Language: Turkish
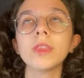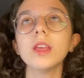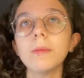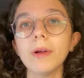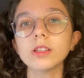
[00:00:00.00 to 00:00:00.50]

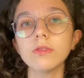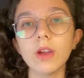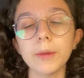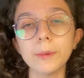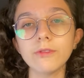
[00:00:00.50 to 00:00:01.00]
İlk başta
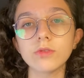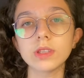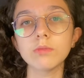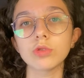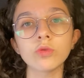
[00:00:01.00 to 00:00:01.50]
VIP
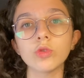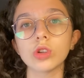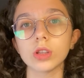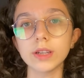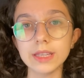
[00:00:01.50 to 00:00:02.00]
fiziğin bütün
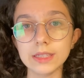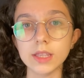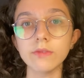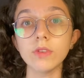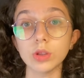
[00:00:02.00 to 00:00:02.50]
videolarını
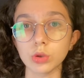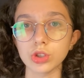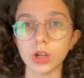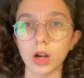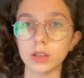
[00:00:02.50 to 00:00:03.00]
izledim ve not
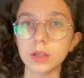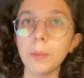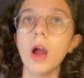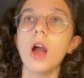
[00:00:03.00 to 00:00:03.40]
çıkarttım.